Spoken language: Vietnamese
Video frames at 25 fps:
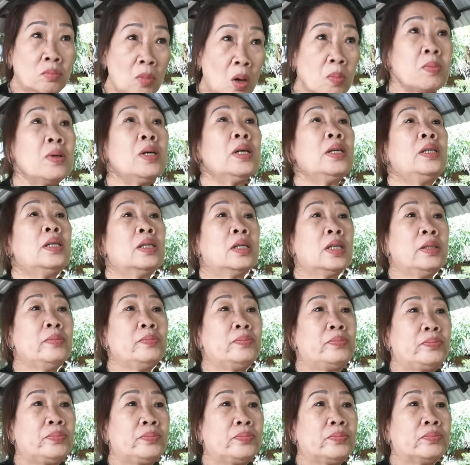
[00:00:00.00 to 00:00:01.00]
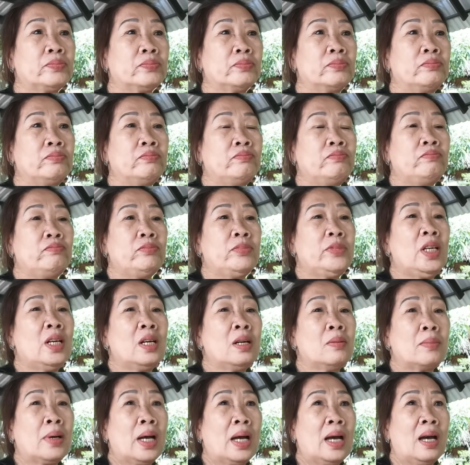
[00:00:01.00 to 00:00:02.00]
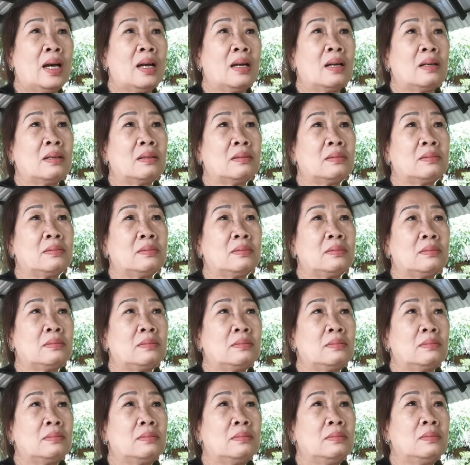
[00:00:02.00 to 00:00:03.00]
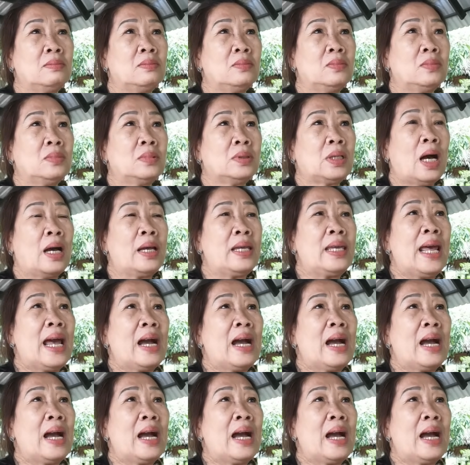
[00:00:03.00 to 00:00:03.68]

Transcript: một người nữa nhưng mà thời